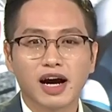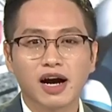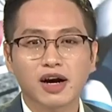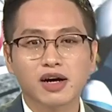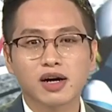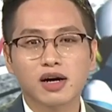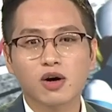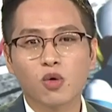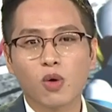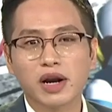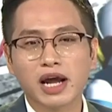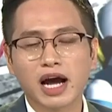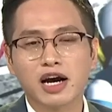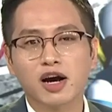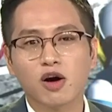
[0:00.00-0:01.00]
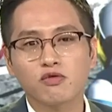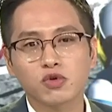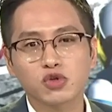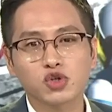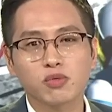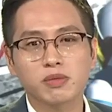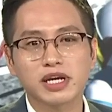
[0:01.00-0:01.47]
À, cơ quan hàng
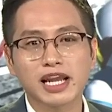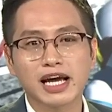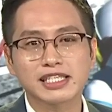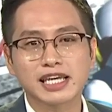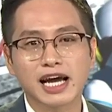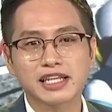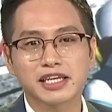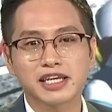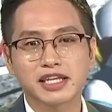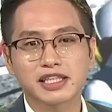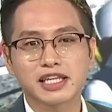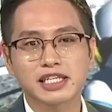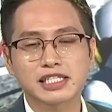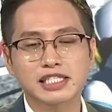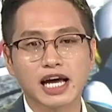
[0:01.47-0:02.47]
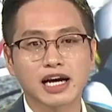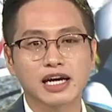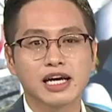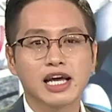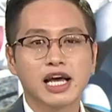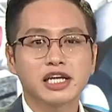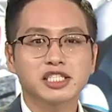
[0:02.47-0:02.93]
không vũ trụ Mỹ NASA thì hiện tin rằng